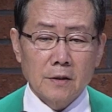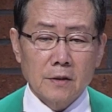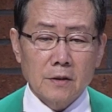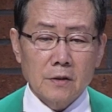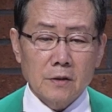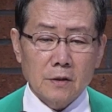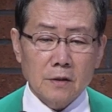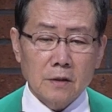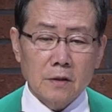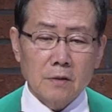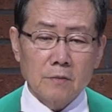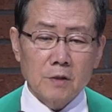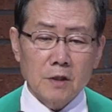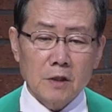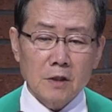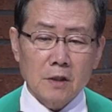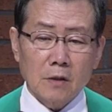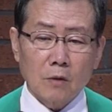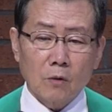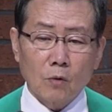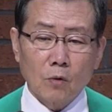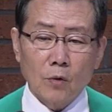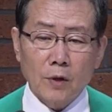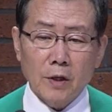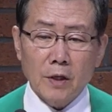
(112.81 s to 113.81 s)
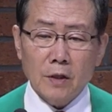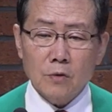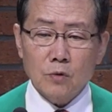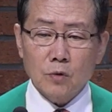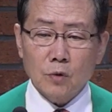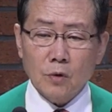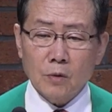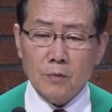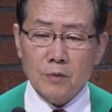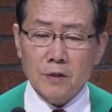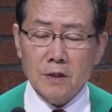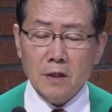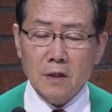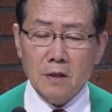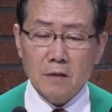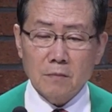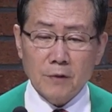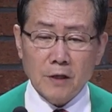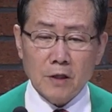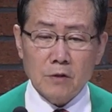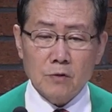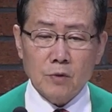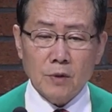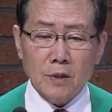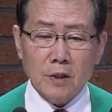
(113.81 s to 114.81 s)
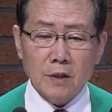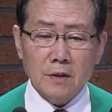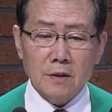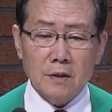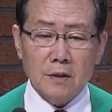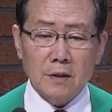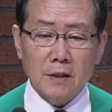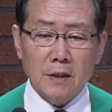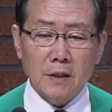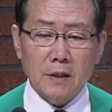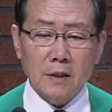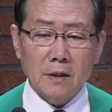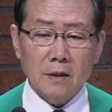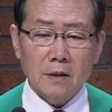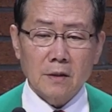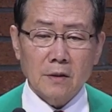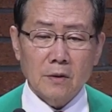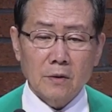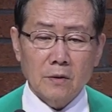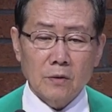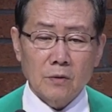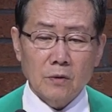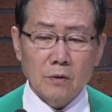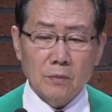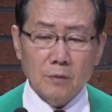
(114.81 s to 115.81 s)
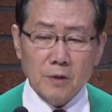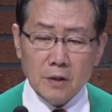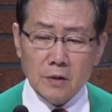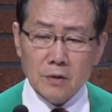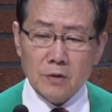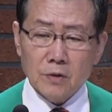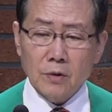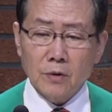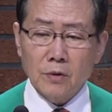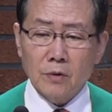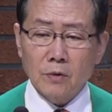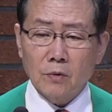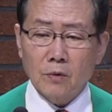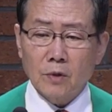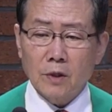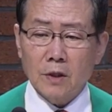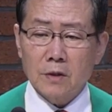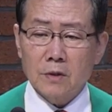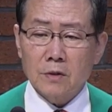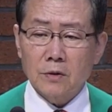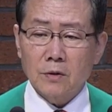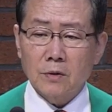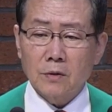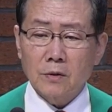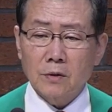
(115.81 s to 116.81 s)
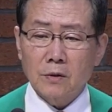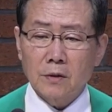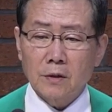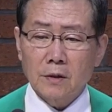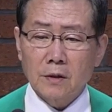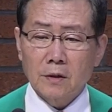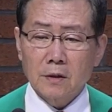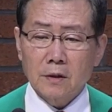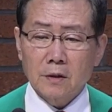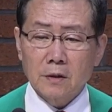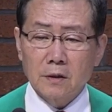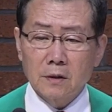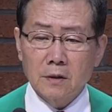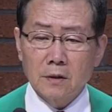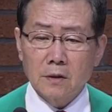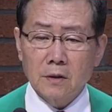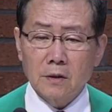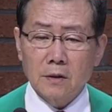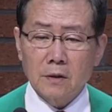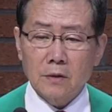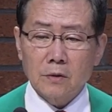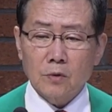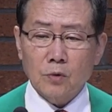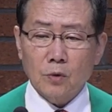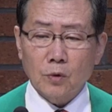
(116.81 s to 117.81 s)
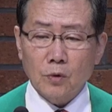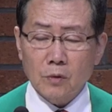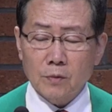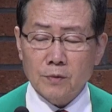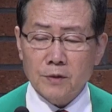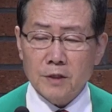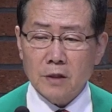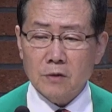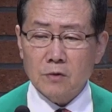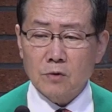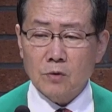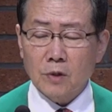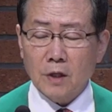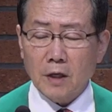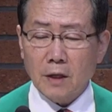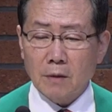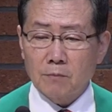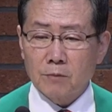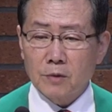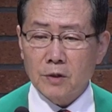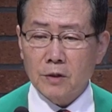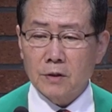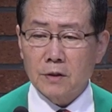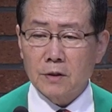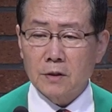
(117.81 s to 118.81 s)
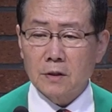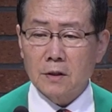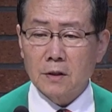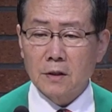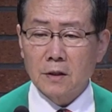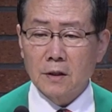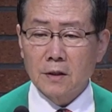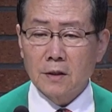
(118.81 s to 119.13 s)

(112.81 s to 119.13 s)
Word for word: 지금 이제 5회 졸업생을 배출했는데 이번에 저희 교회에서 그 졸업생 중에 한 명을